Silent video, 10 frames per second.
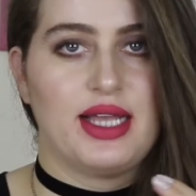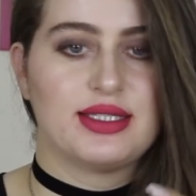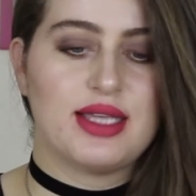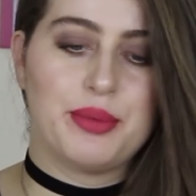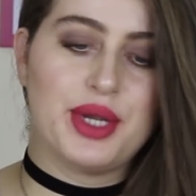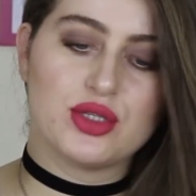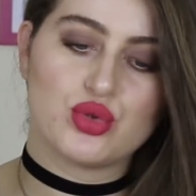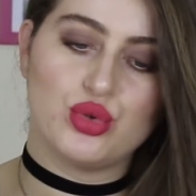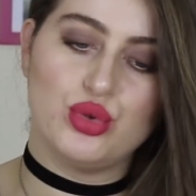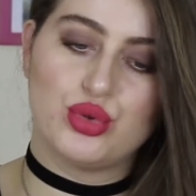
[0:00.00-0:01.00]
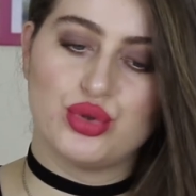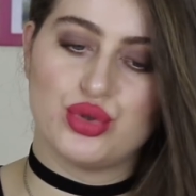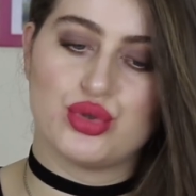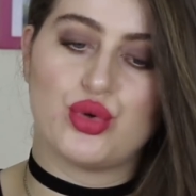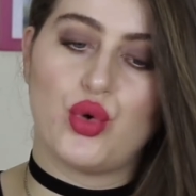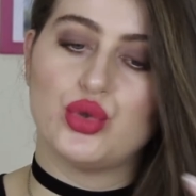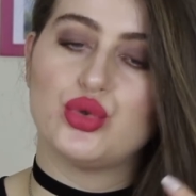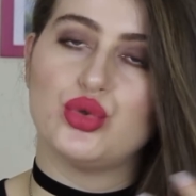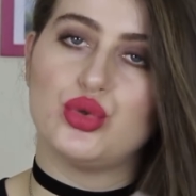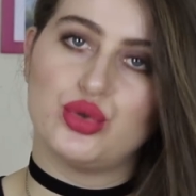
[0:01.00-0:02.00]
Hatta biraz gül kurusu,
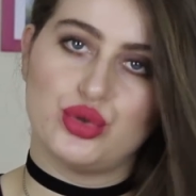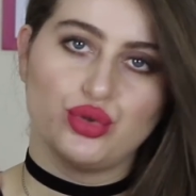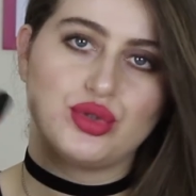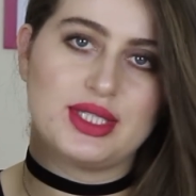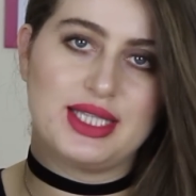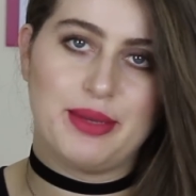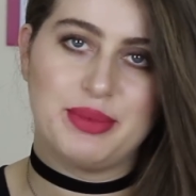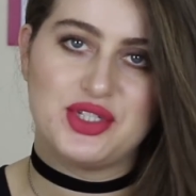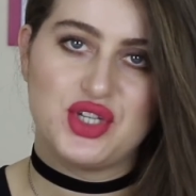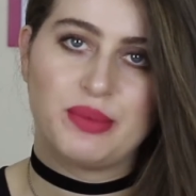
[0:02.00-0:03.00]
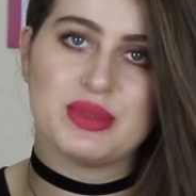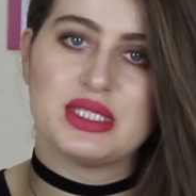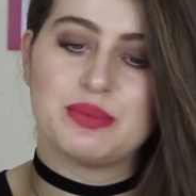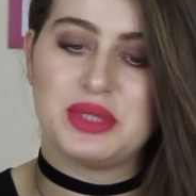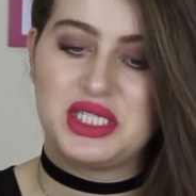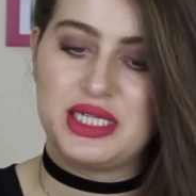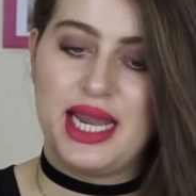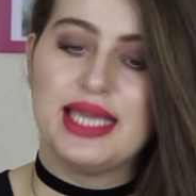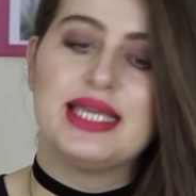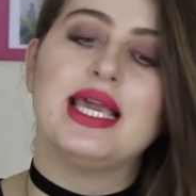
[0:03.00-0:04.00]
koyu gül kurusu da diyebileceğimiz bir
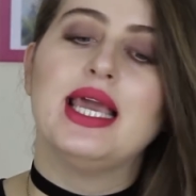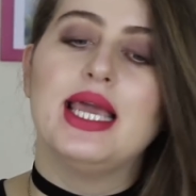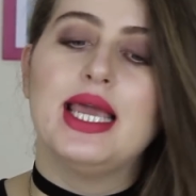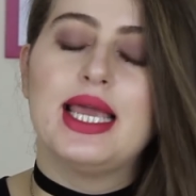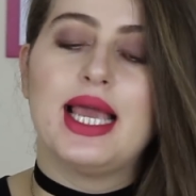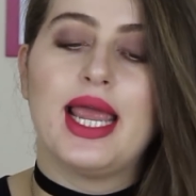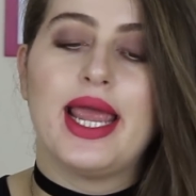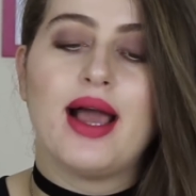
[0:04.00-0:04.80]
renk. Ee,